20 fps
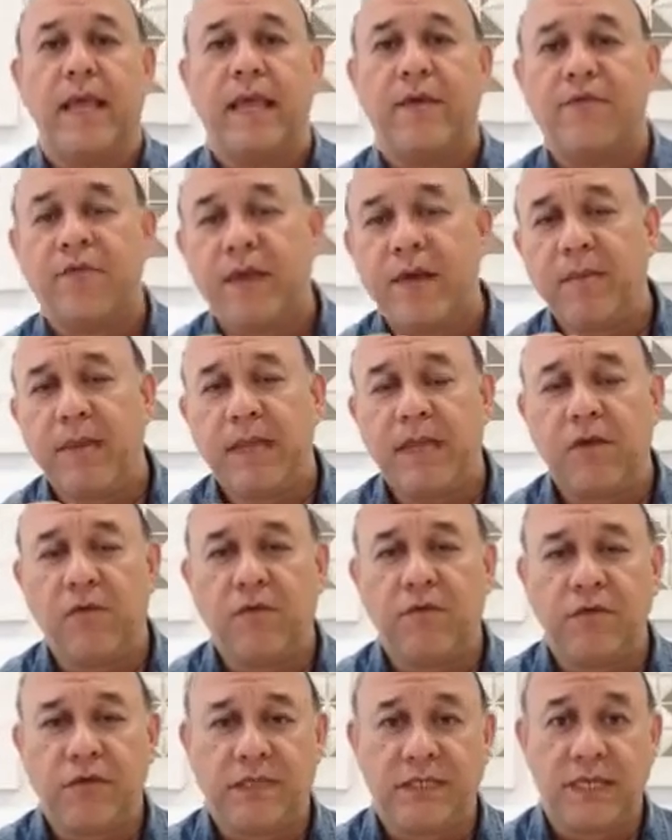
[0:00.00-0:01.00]
é fundamental
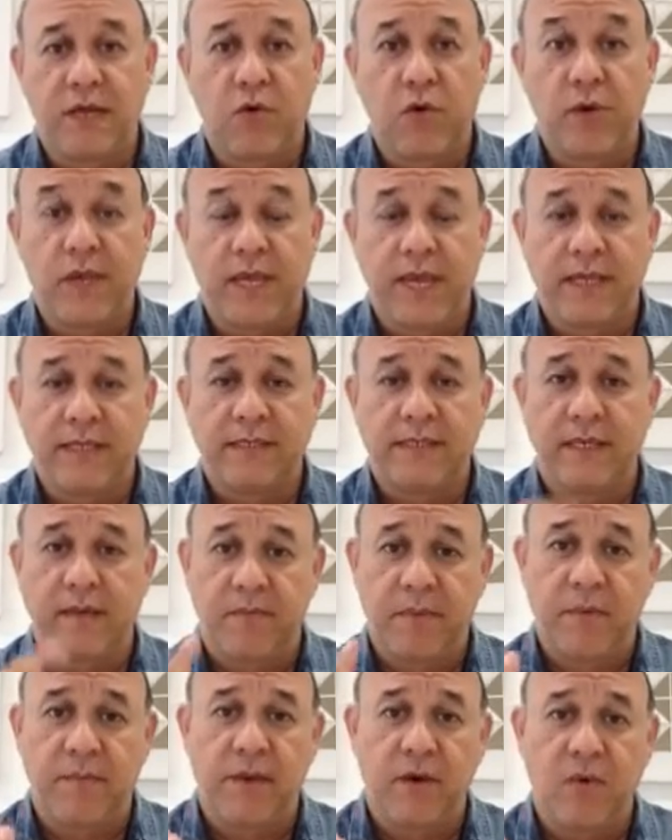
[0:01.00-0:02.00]
que você conheça, em
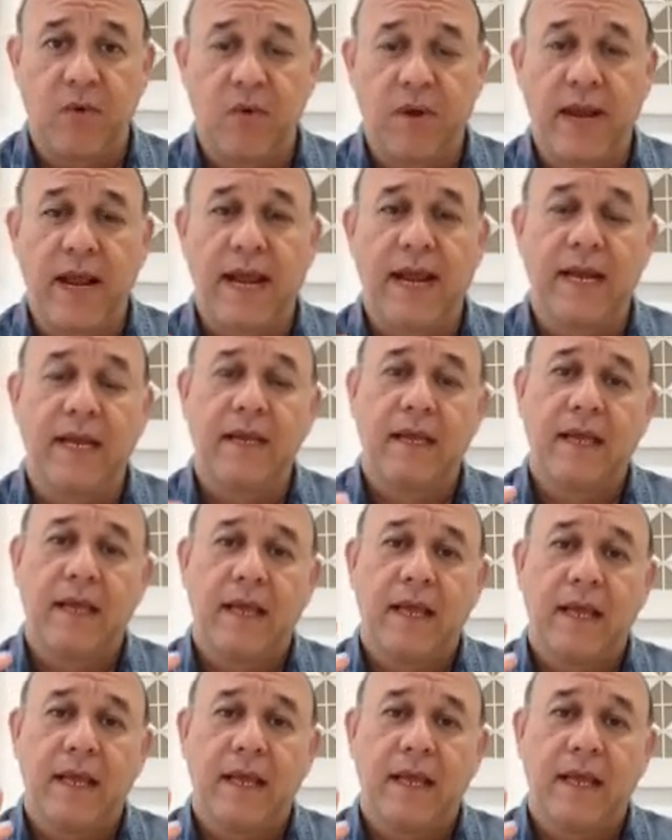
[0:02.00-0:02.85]
primeiro lugar,